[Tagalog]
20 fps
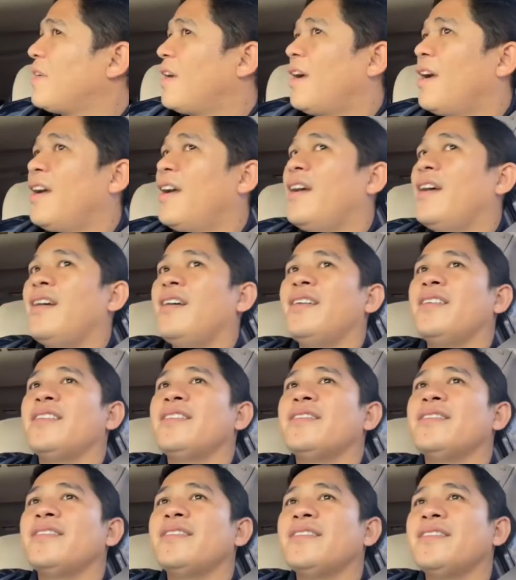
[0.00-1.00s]
Ah.
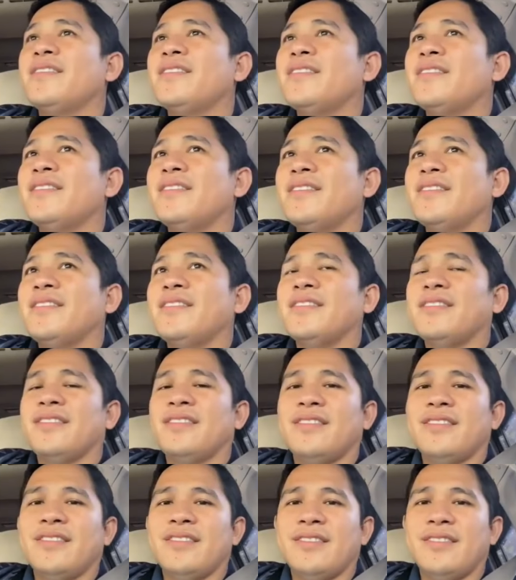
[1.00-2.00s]
Sige, sige,
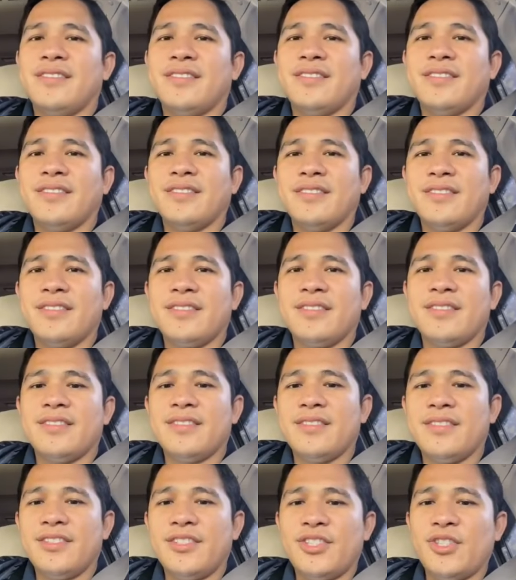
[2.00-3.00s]
sige. Ah,
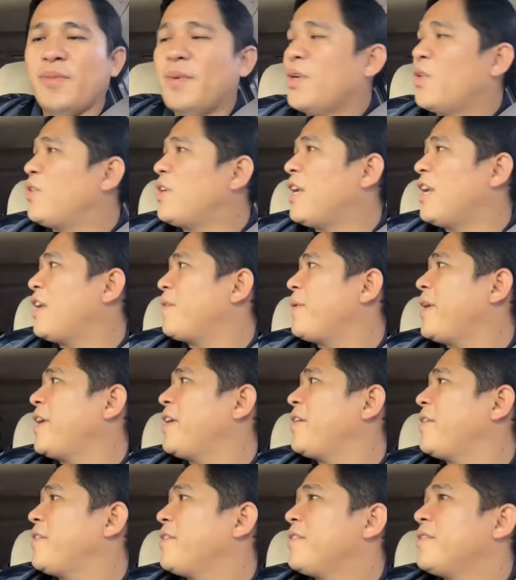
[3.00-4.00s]
sige. Sumagot lang,
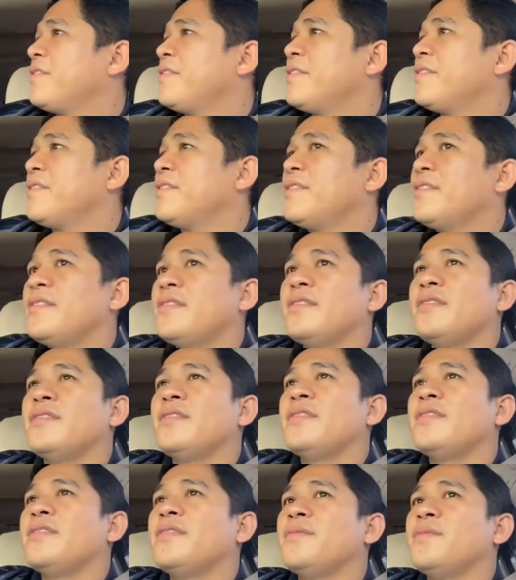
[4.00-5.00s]
man. Pagod lang mi dire.
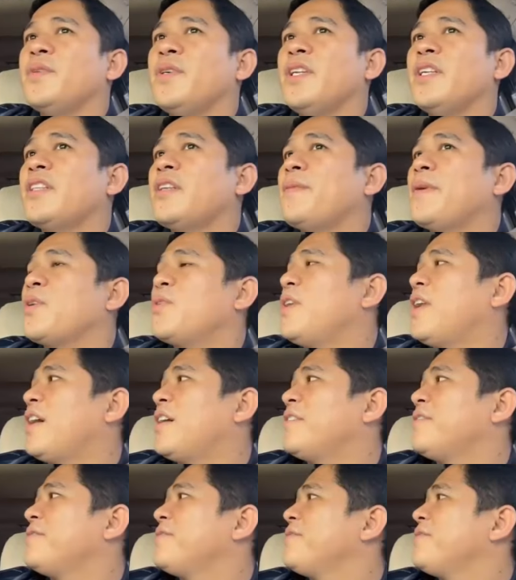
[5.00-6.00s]
Dili ta
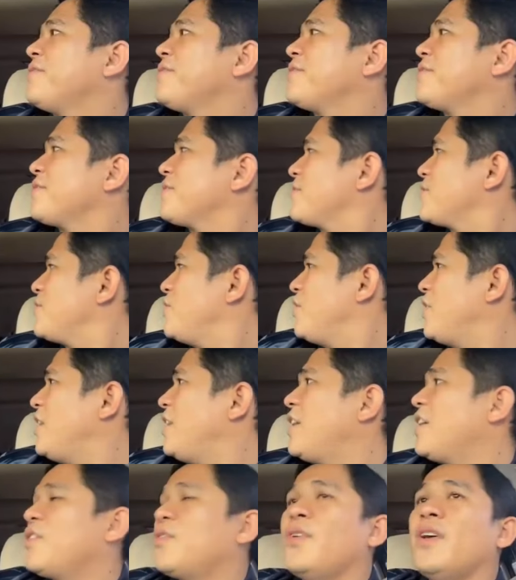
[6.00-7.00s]
maguna. Yung
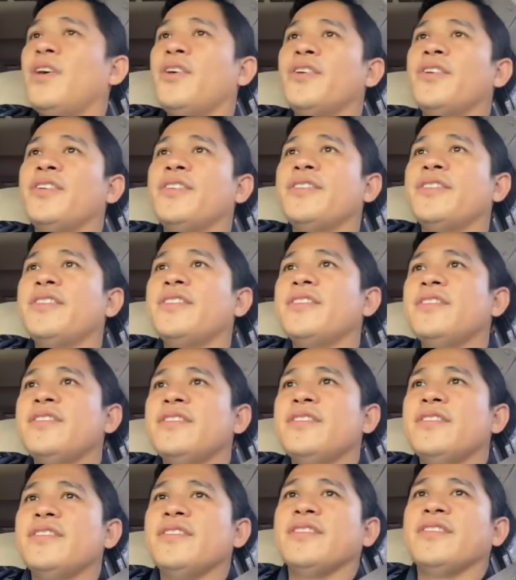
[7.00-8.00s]
ilang kwaon.
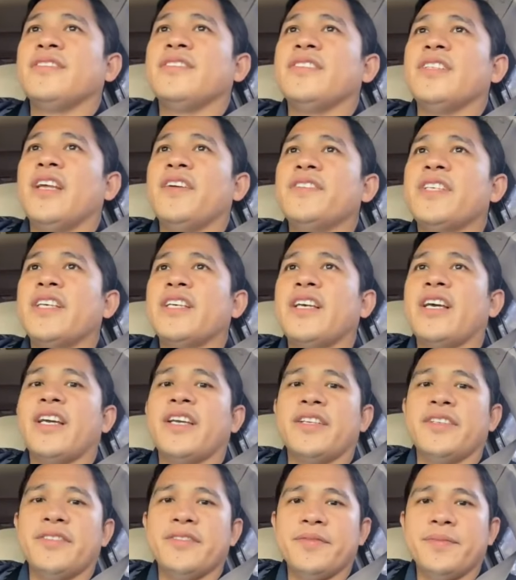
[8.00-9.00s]
Ano say
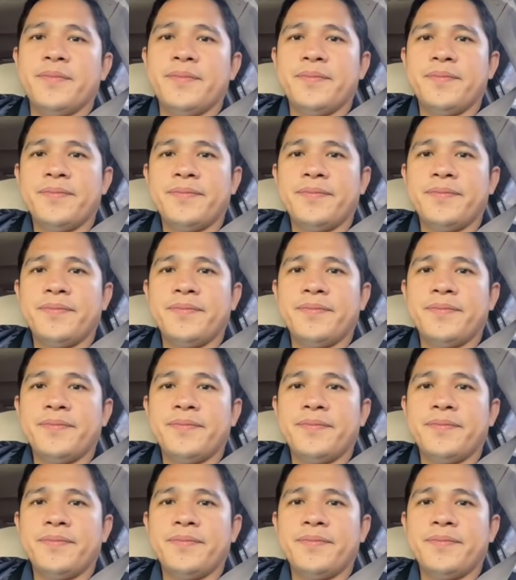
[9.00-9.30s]
guide.